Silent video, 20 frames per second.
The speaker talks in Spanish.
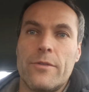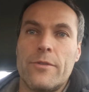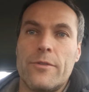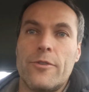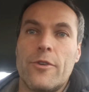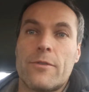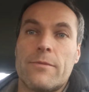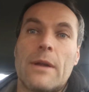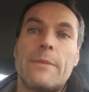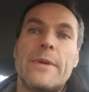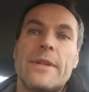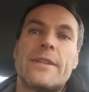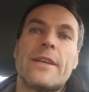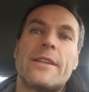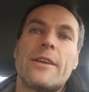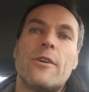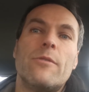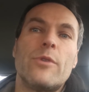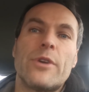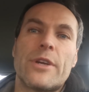
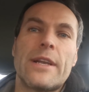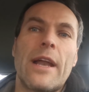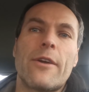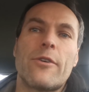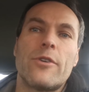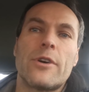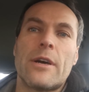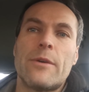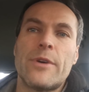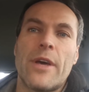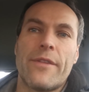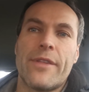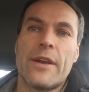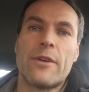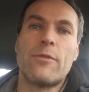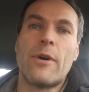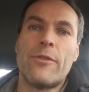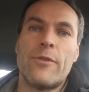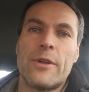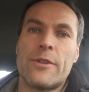Normalmente tengo muy claro lo que voy a
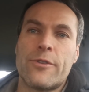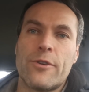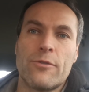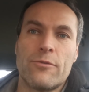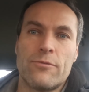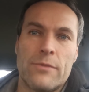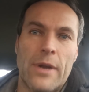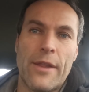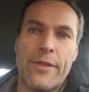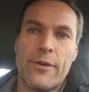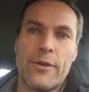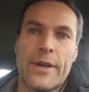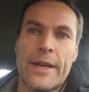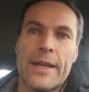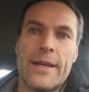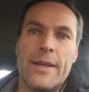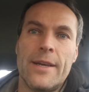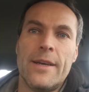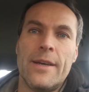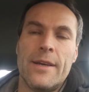hacer cuando entro en una
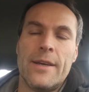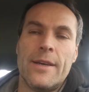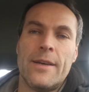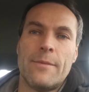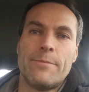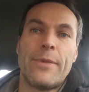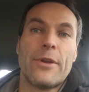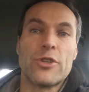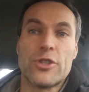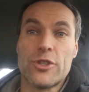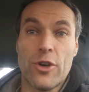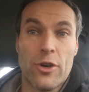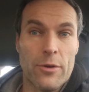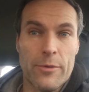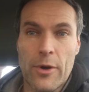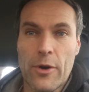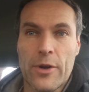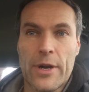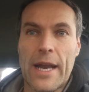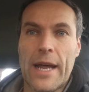zona. Pero si no lo
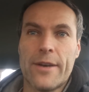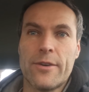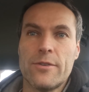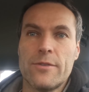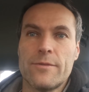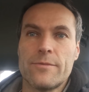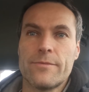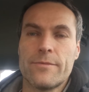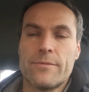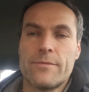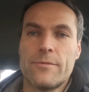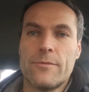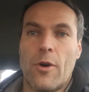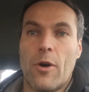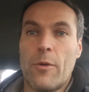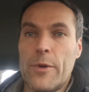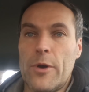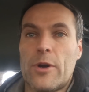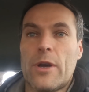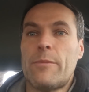veo claro,
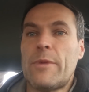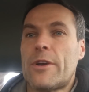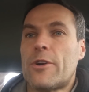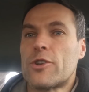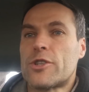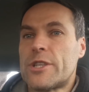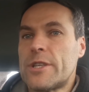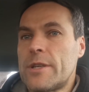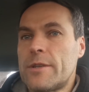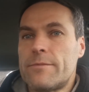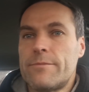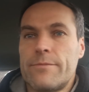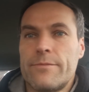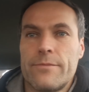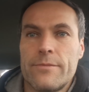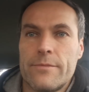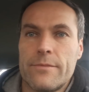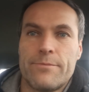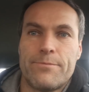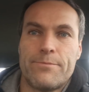o veo que mi coche,
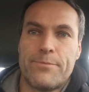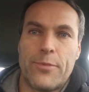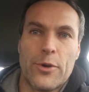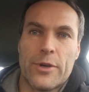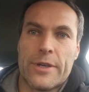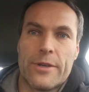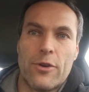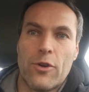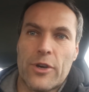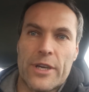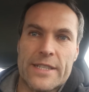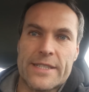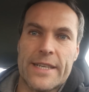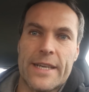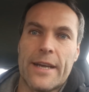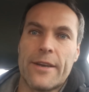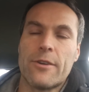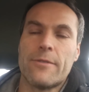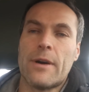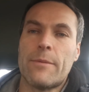por lo que
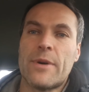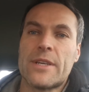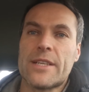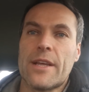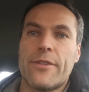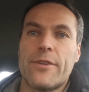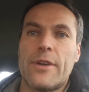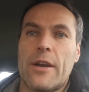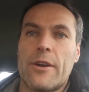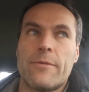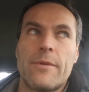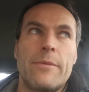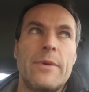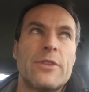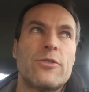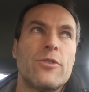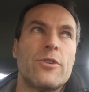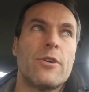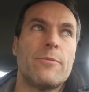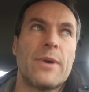sea, no va para esa zona, no me
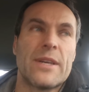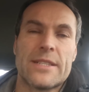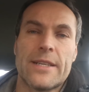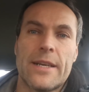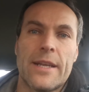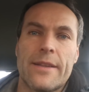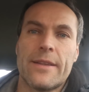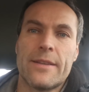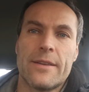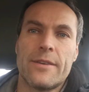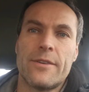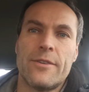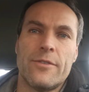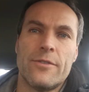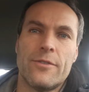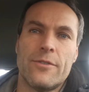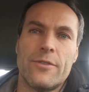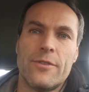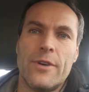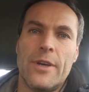meto y no pasa nada.
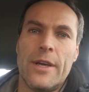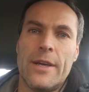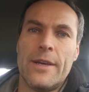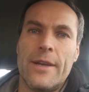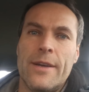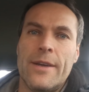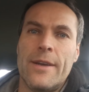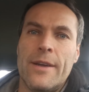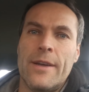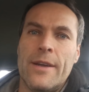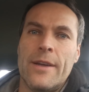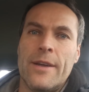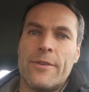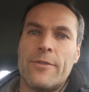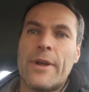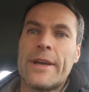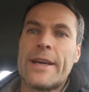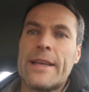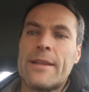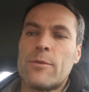No,
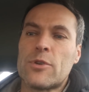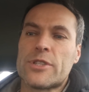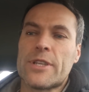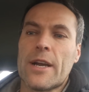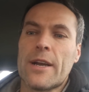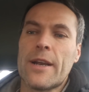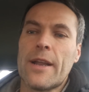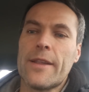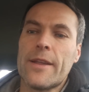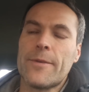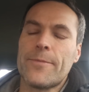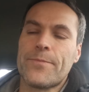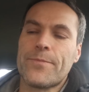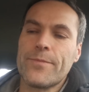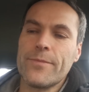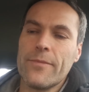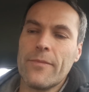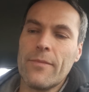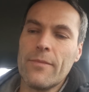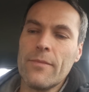no hay que demostrar nada.
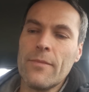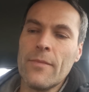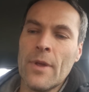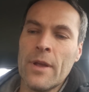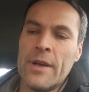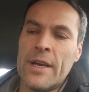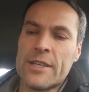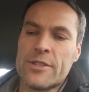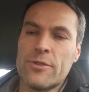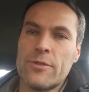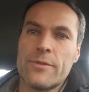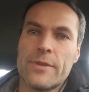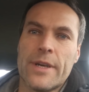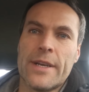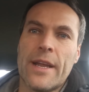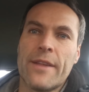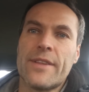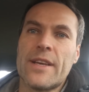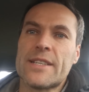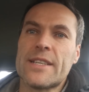Eso,
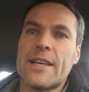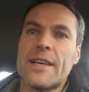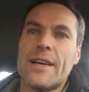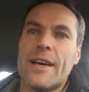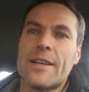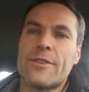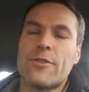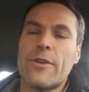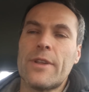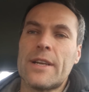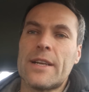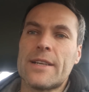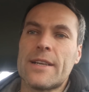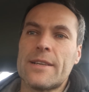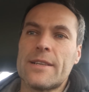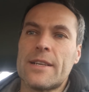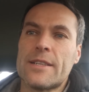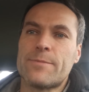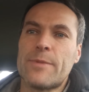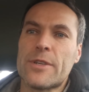gracias a,
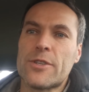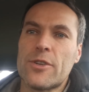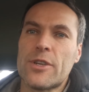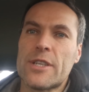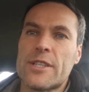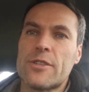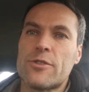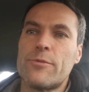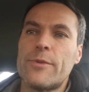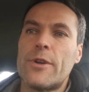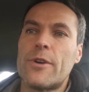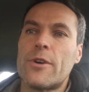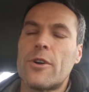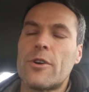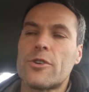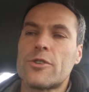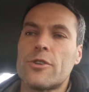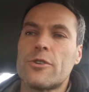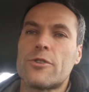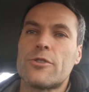todas las personas que estuvieron
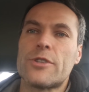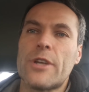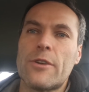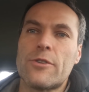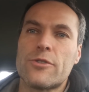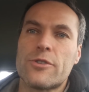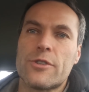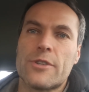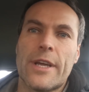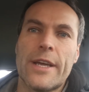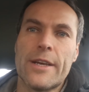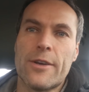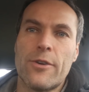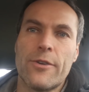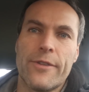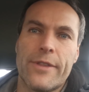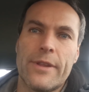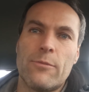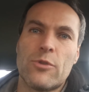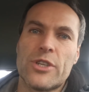con nosotros, a los que
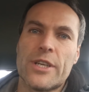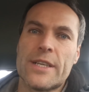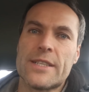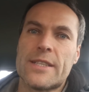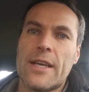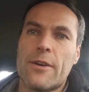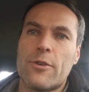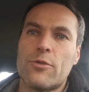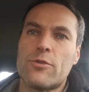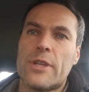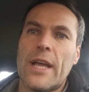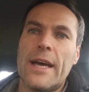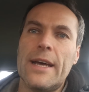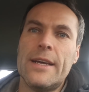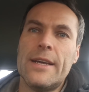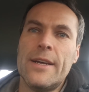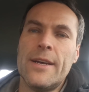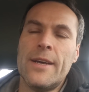conocimos en esta ruta,